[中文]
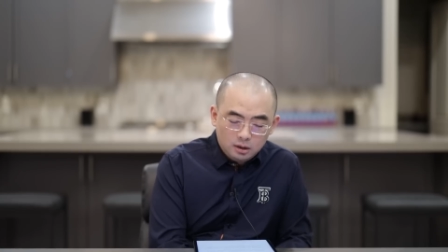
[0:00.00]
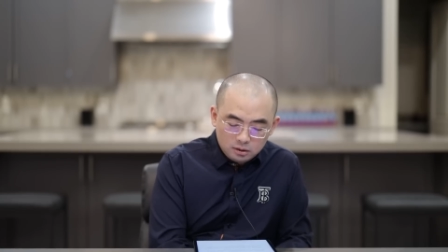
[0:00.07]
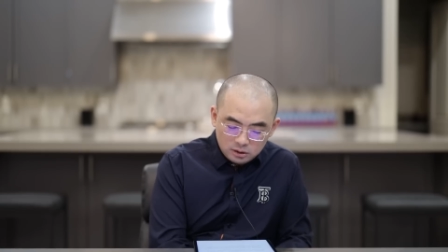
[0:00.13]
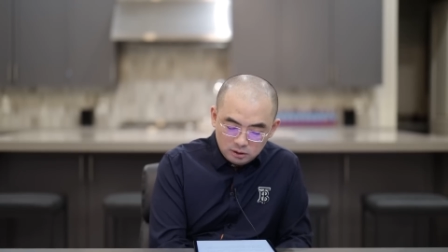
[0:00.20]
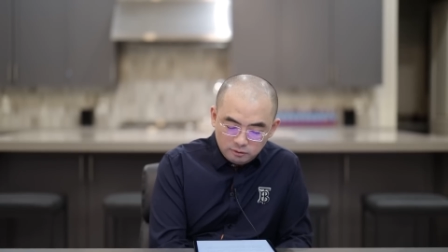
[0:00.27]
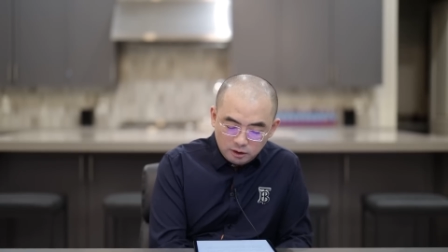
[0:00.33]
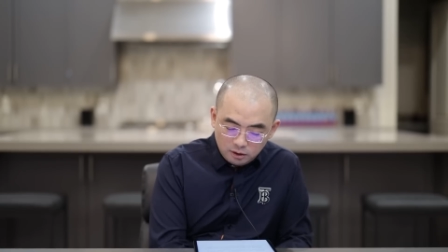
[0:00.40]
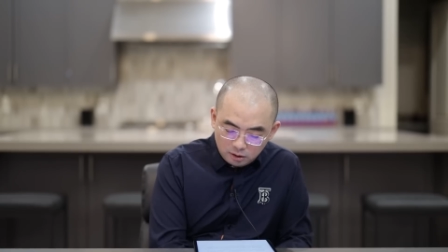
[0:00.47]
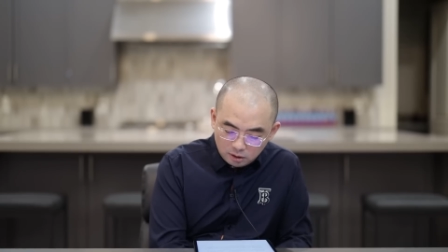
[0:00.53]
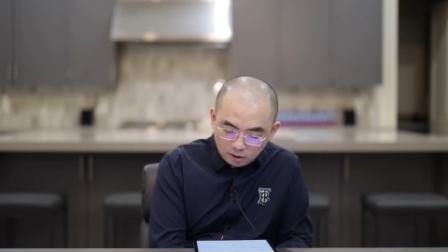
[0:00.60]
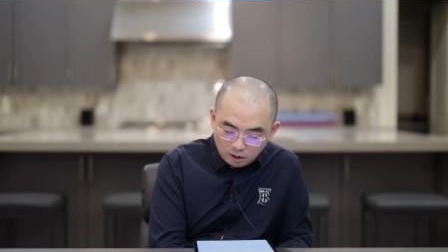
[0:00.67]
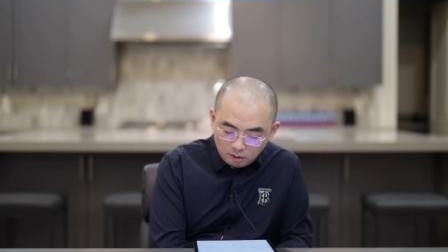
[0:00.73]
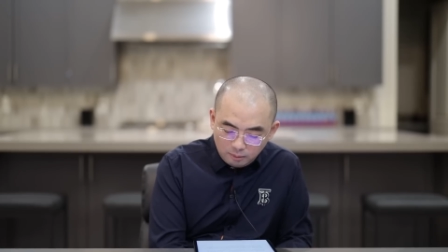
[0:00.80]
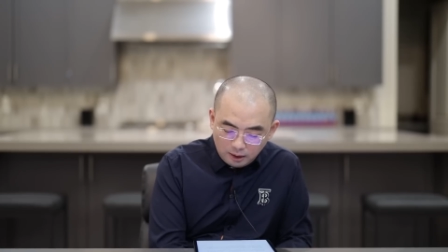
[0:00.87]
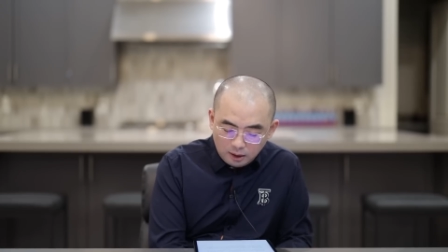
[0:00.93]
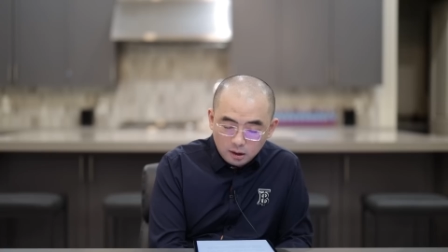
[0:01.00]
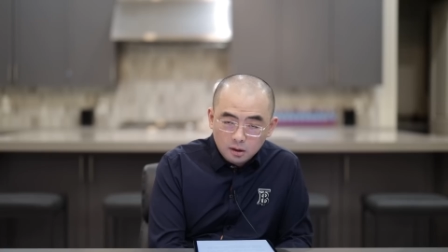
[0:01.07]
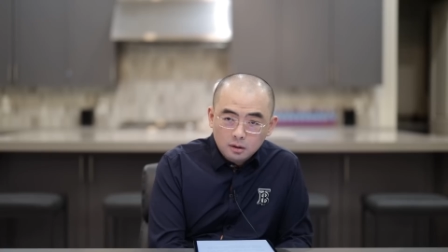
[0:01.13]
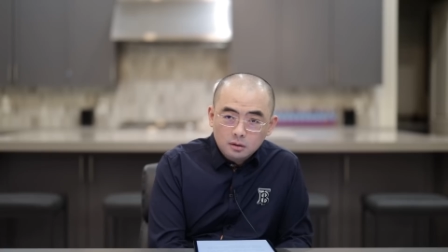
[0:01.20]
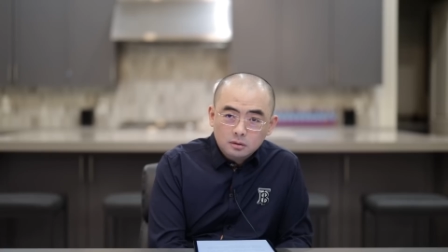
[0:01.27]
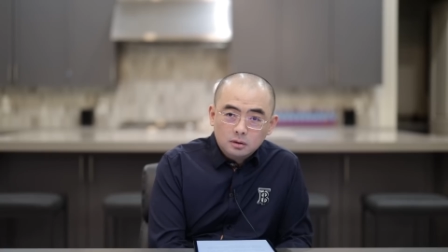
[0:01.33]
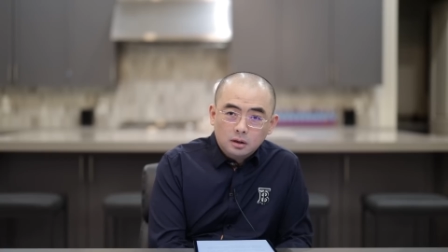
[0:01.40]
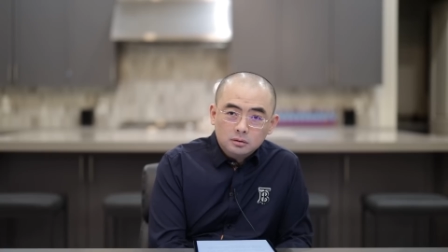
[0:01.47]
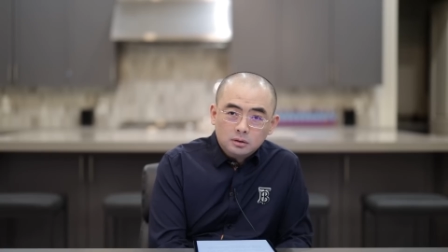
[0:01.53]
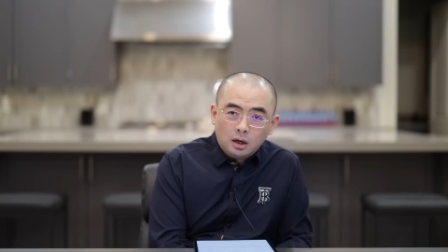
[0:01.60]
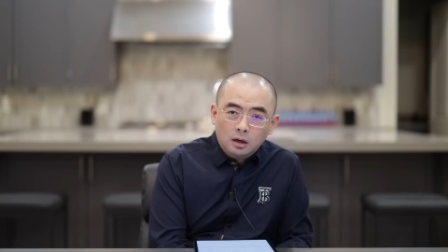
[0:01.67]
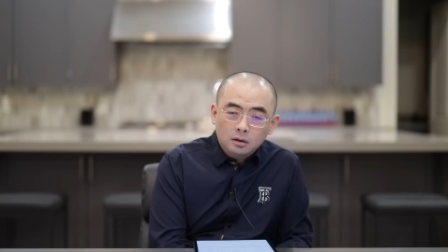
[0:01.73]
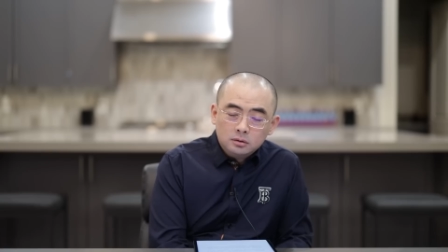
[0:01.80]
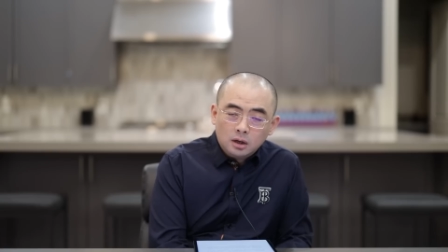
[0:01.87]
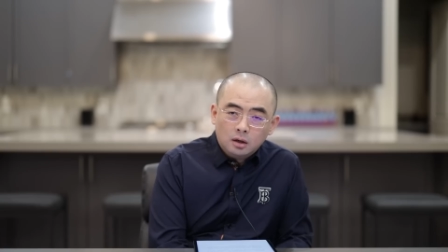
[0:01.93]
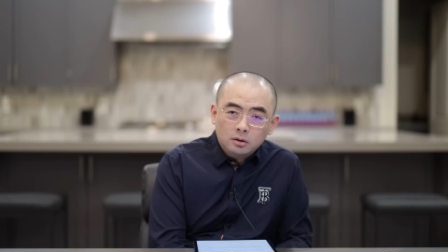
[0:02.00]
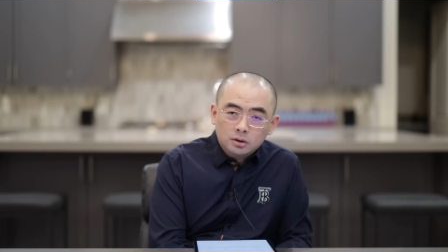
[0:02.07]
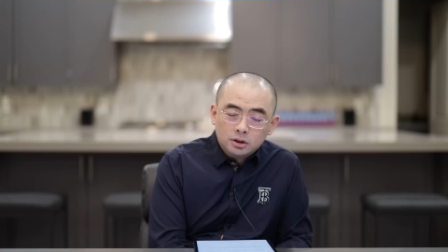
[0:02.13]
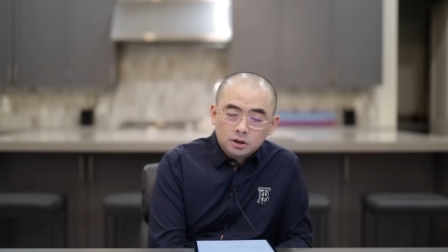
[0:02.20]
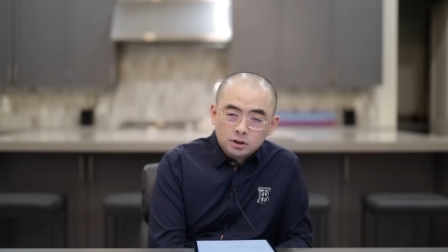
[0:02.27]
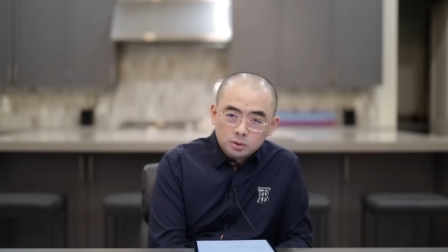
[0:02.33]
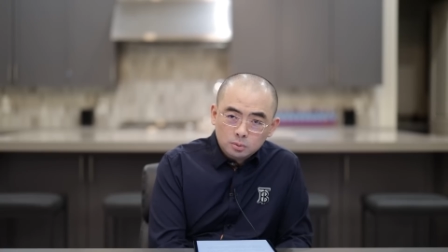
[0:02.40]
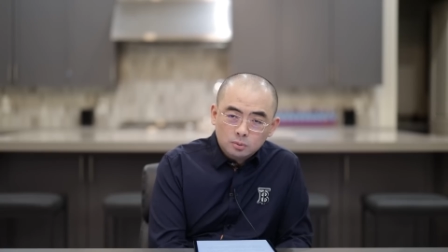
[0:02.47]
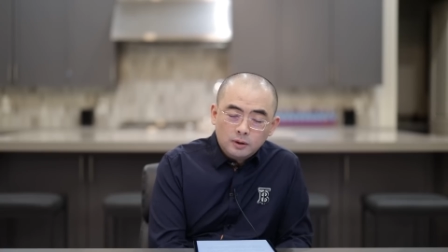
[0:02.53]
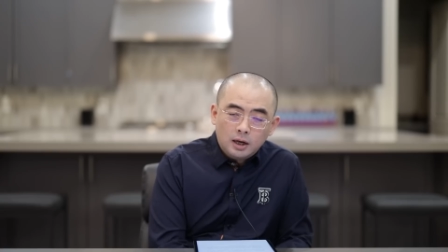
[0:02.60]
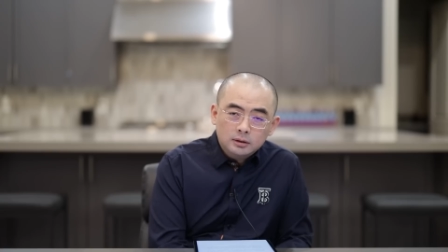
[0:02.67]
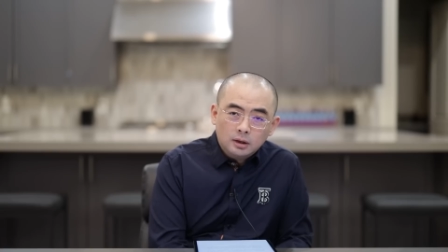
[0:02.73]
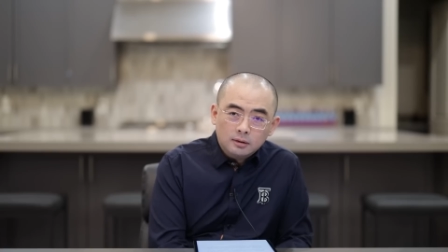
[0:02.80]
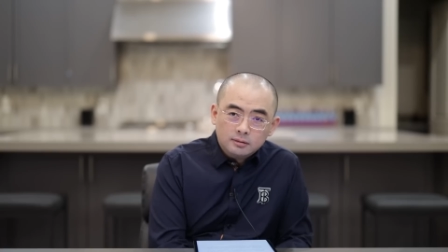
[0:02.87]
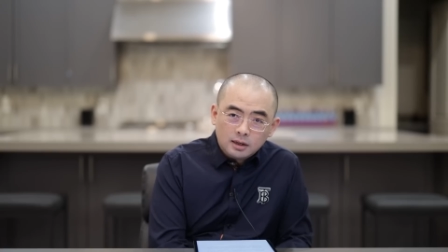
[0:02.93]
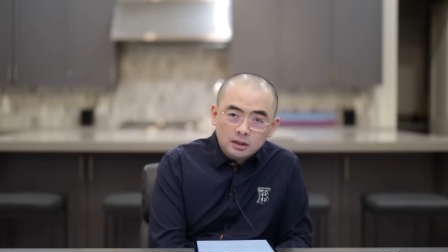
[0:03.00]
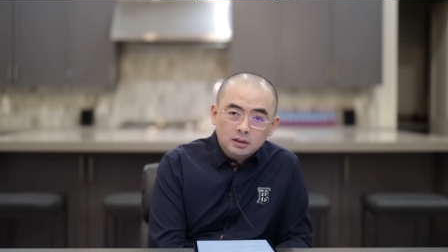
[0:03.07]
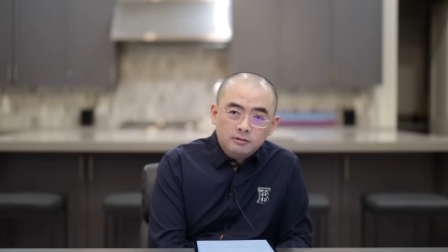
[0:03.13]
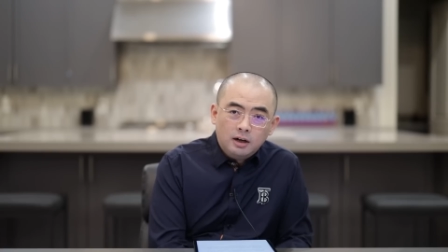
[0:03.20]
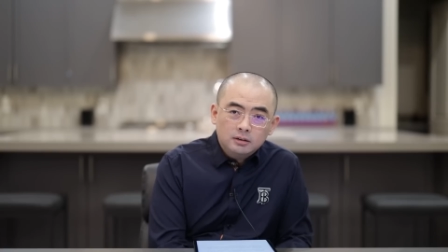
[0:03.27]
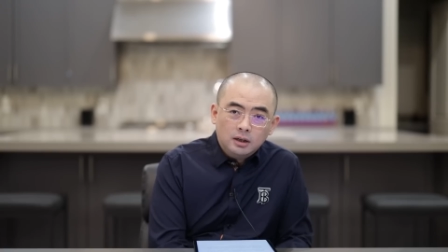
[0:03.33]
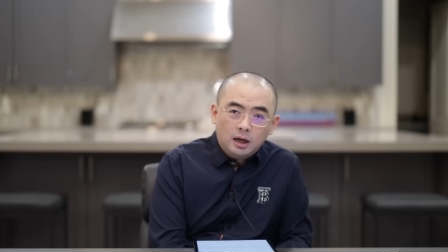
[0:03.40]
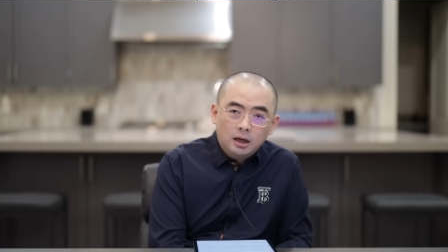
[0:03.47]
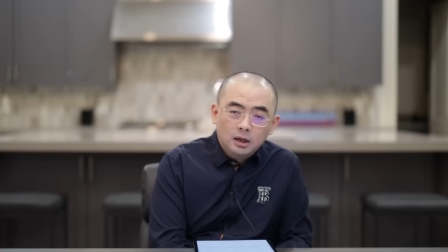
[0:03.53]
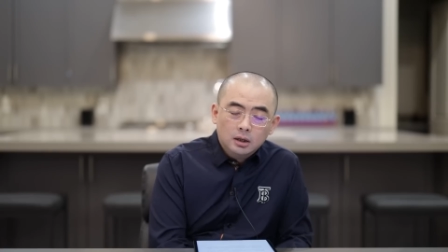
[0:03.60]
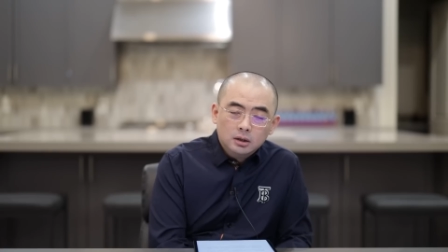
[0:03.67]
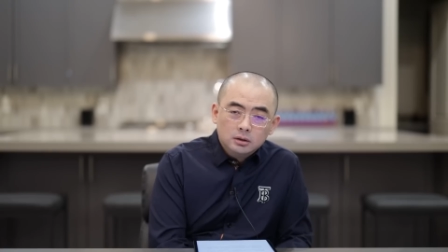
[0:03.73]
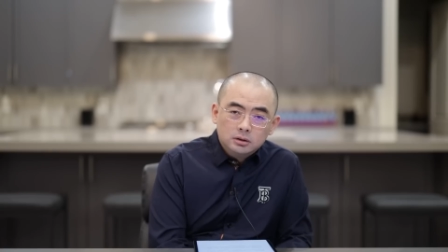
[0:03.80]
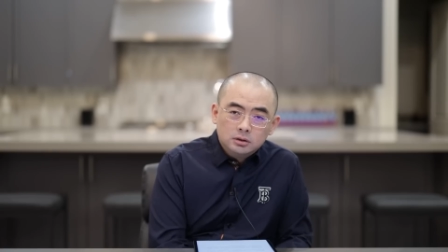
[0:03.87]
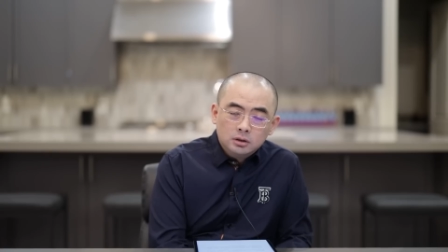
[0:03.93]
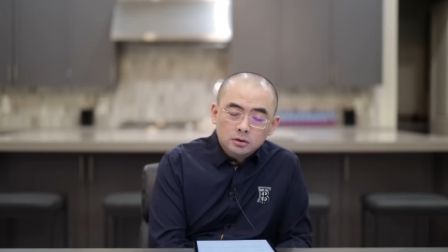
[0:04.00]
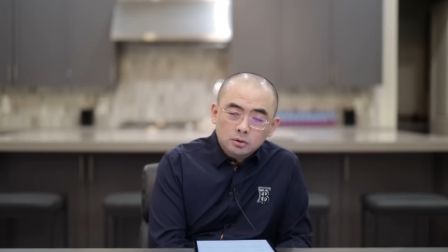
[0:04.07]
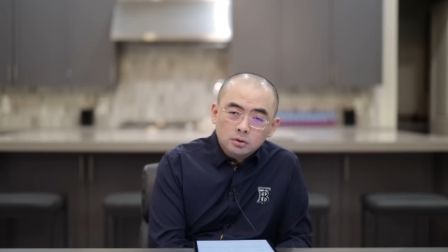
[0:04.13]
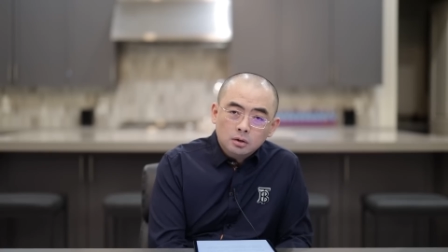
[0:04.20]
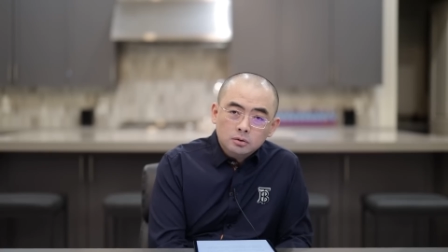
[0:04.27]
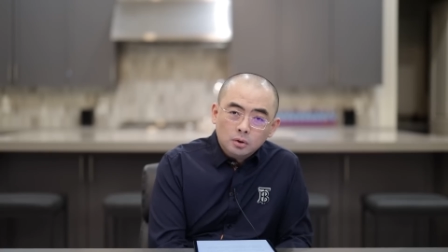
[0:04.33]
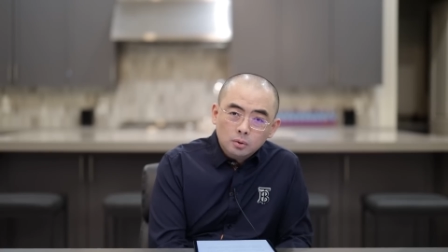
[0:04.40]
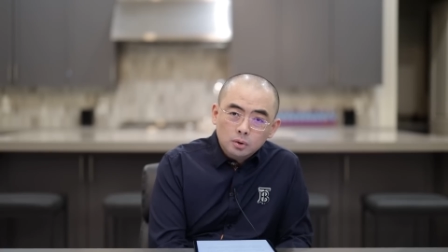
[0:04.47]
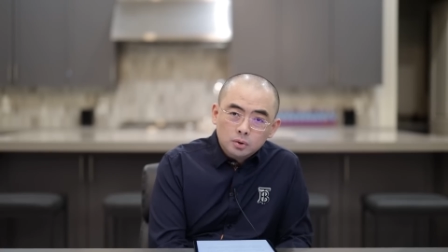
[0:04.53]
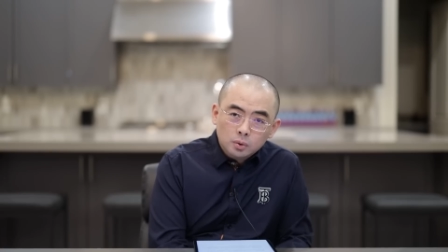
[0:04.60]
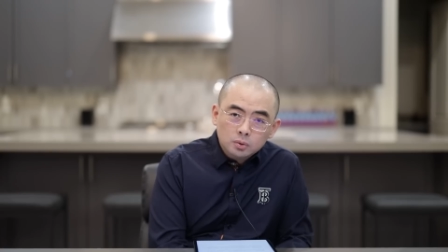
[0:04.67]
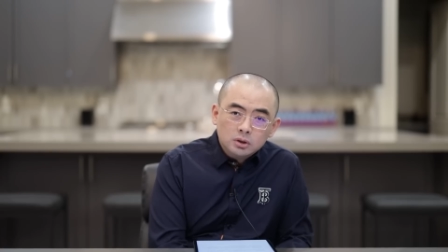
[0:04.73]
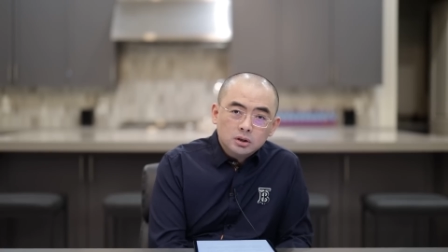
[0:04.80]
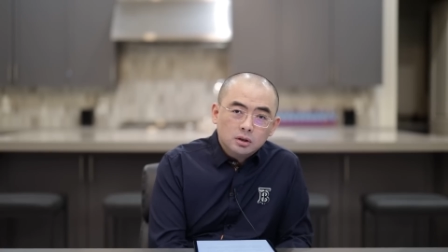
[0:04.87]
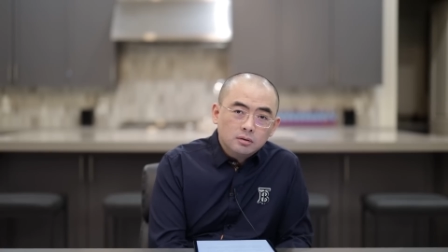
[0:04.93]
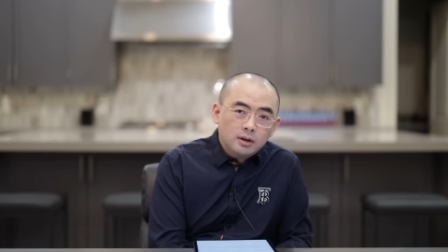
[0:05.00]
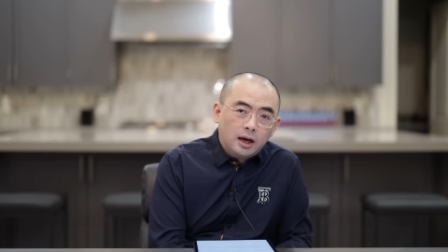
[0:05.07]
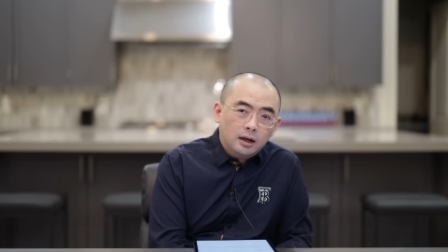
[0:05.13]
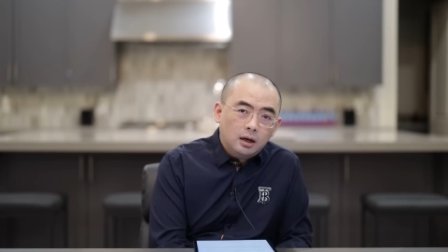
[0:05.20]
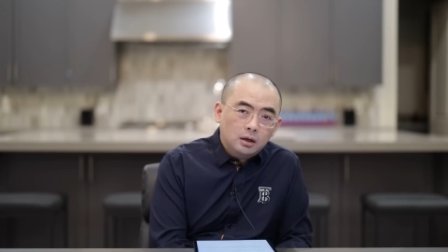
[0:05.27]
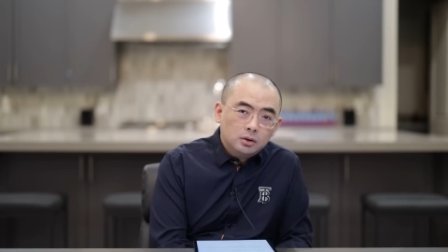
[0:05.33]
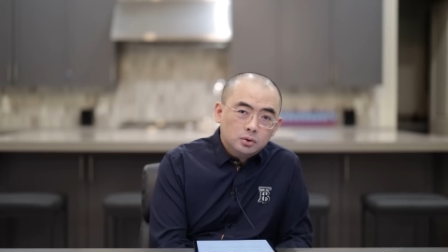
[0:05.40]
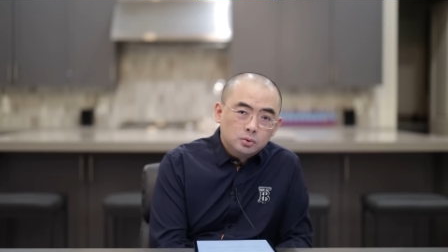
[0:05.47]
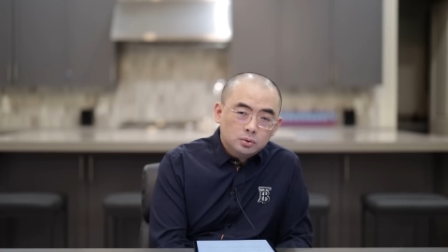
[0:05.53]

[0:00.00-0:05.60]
你以为很高吗？呃，当然到十五万的、三十万的，现在都到都是中级人才了，